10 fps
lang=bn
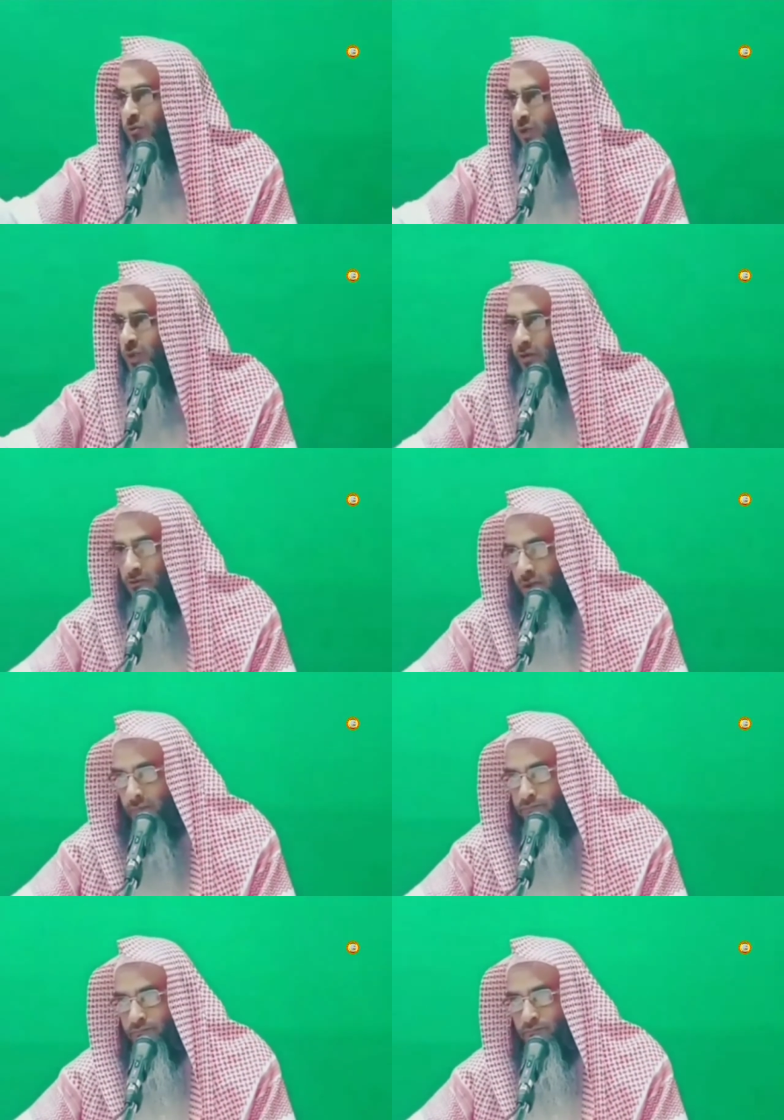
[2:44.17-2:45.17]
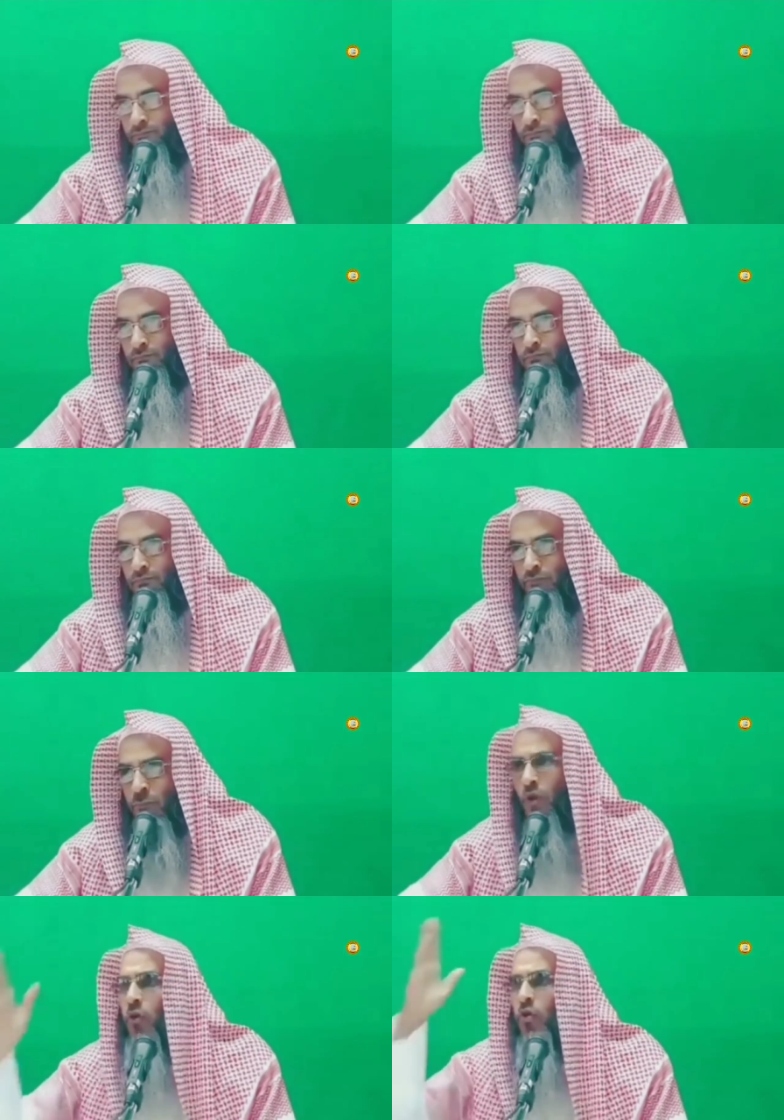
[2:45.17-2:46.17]
অজাগর সাপ
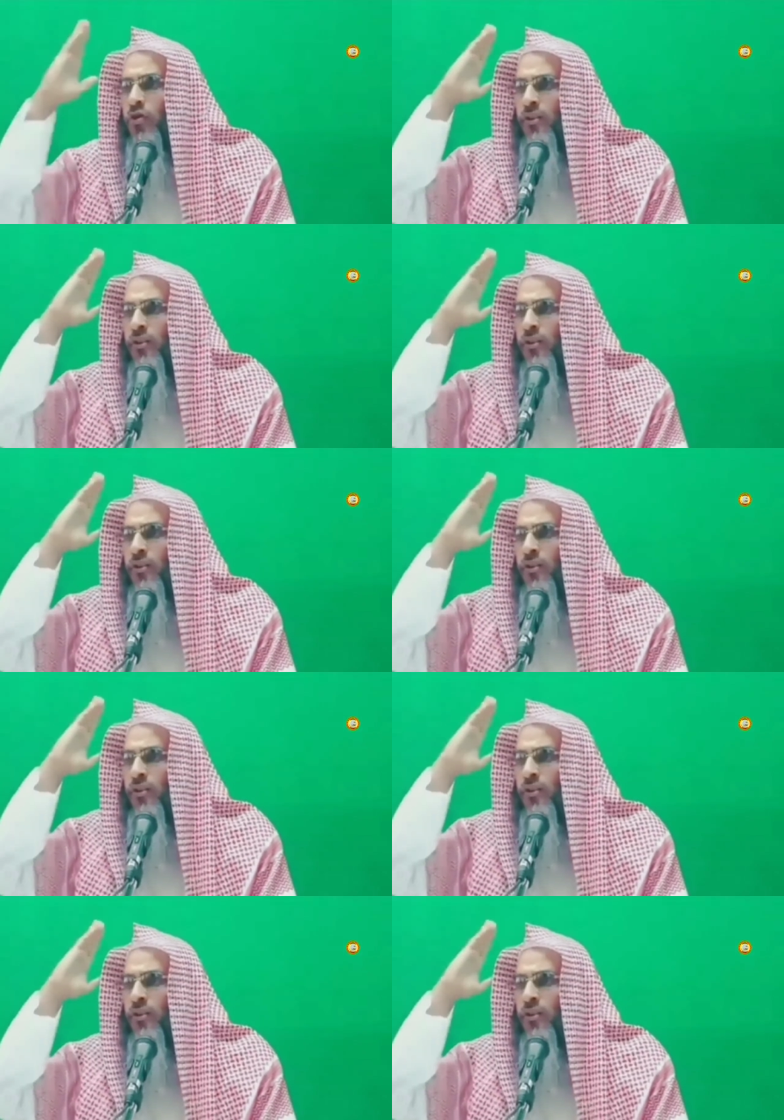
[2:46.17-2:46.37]
দৌড় দিয়ে